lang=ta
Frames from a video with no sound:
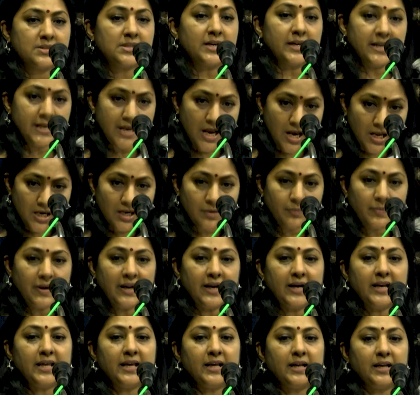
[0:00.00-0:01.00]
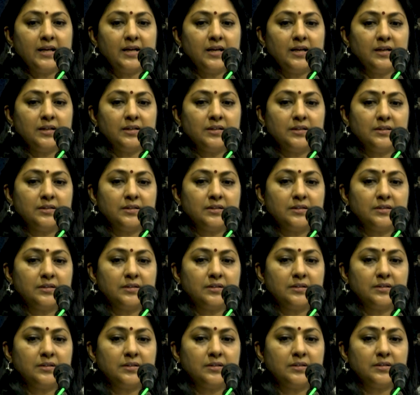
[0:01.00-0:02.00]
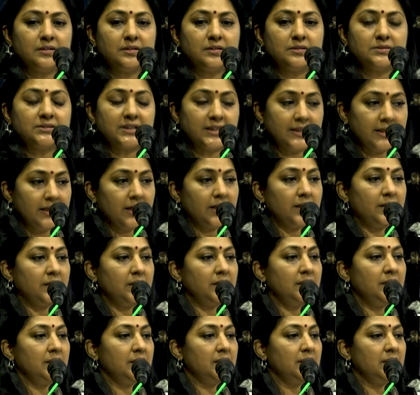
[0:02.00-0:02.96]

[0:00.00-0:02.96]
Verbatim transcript: சரியான மேடையில சரியான